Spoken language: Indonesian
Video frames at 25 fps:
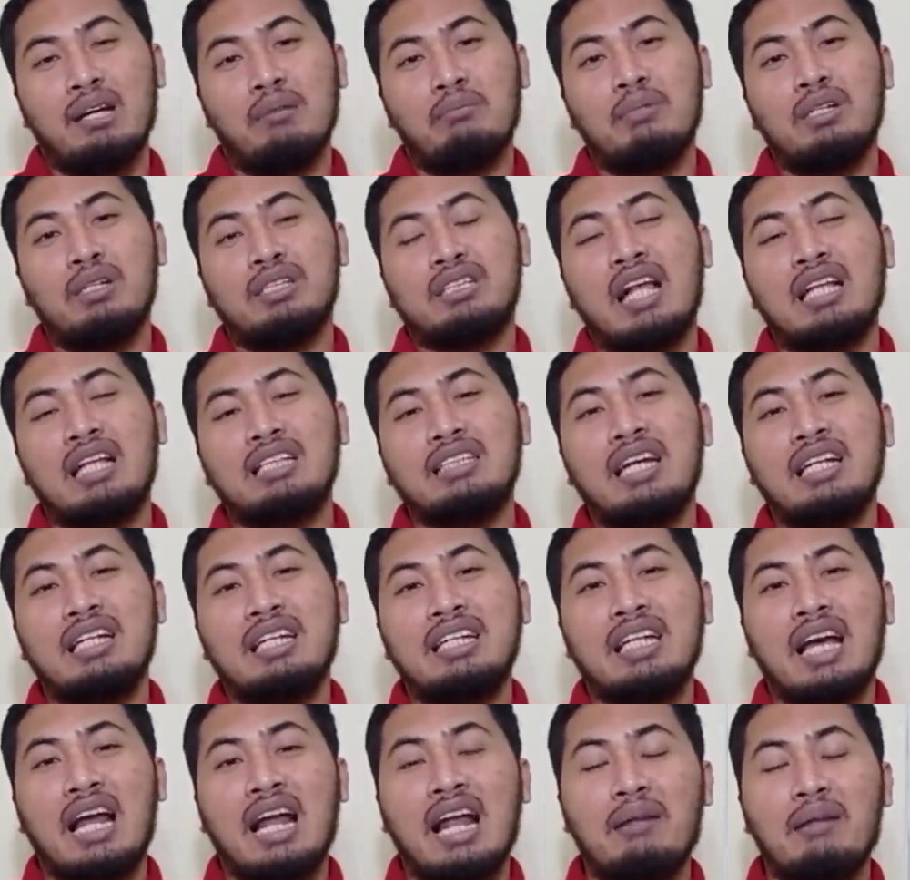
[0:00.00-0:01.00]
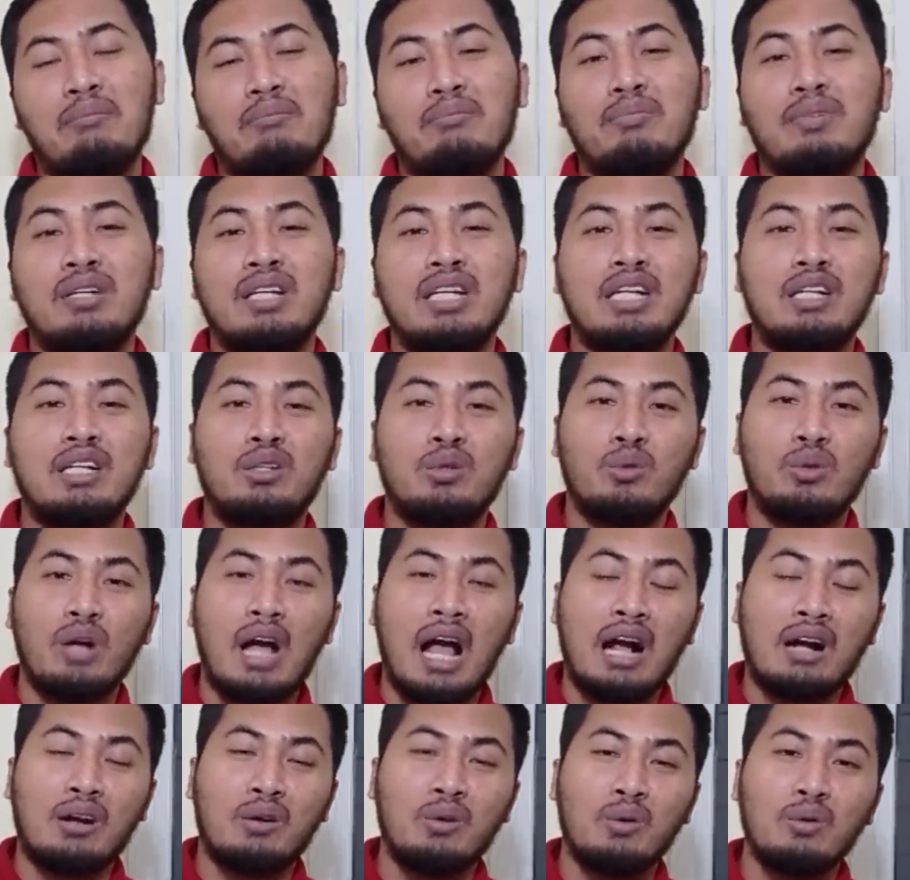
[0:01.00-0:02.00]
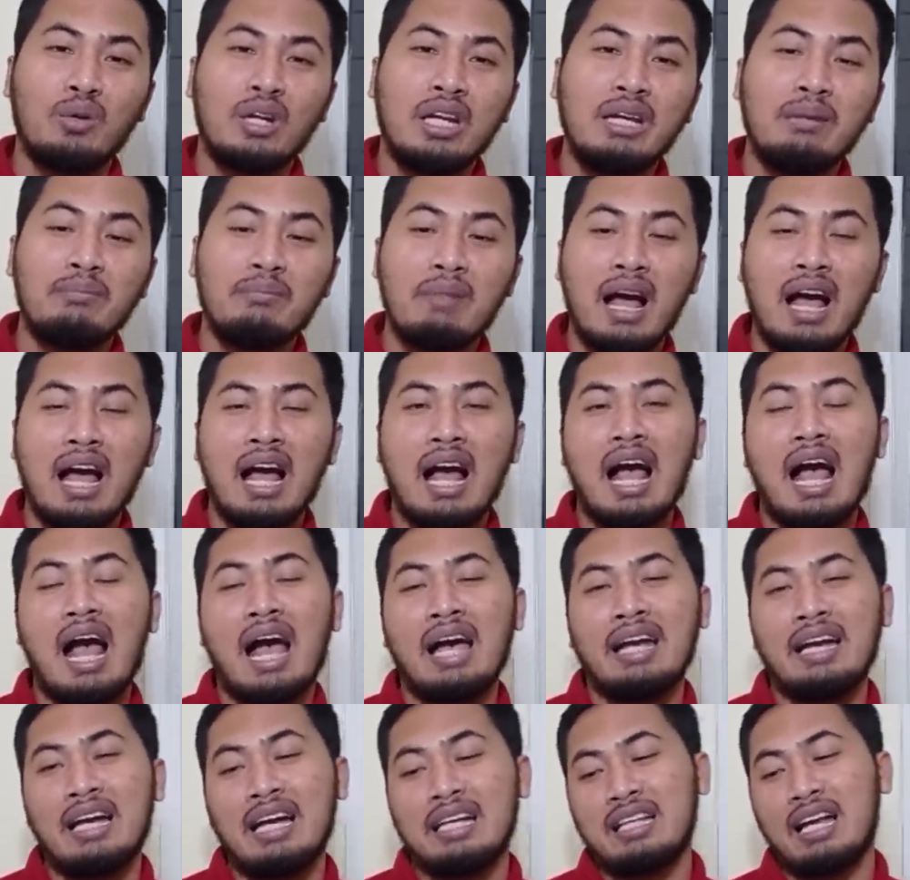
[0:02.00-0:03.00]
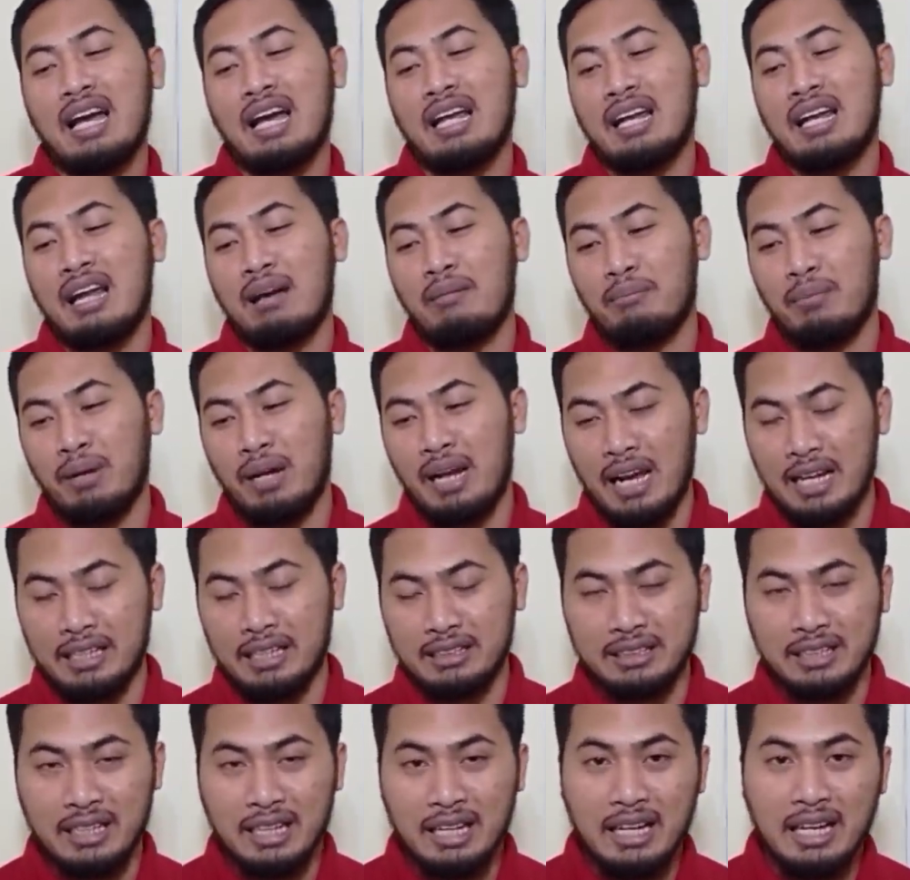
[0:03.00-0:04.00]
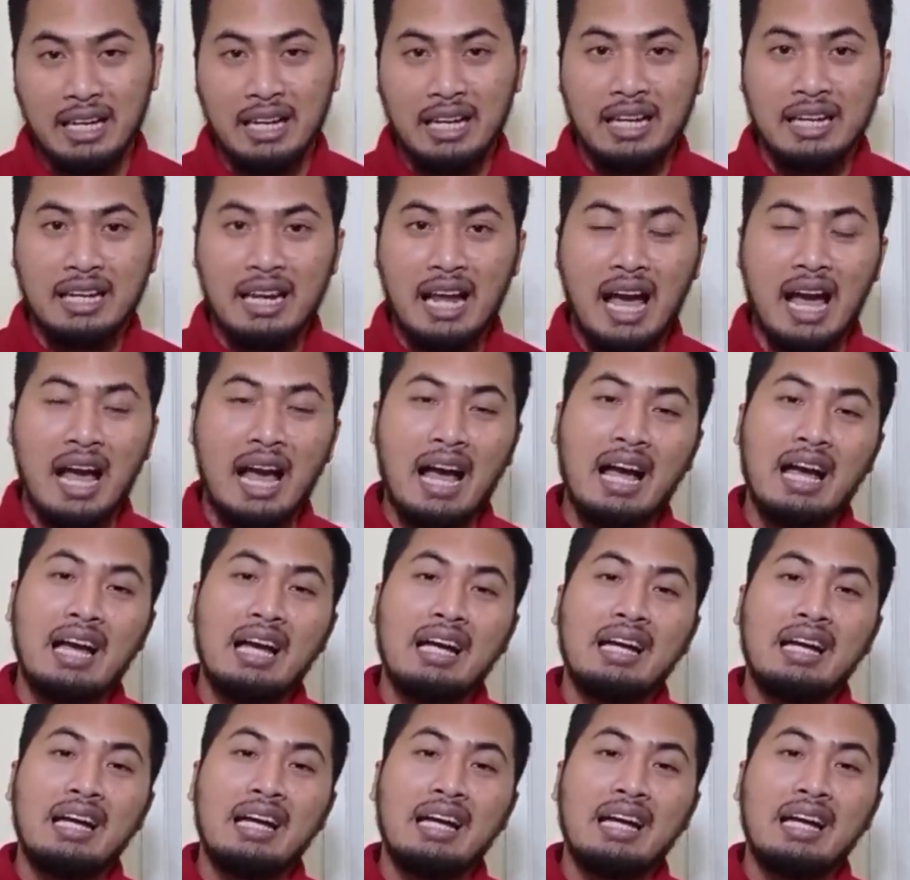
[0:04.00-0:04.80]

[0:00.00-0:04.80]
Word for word: Misalnya di dalam Kidung Agung 5 ayat 16. Nah,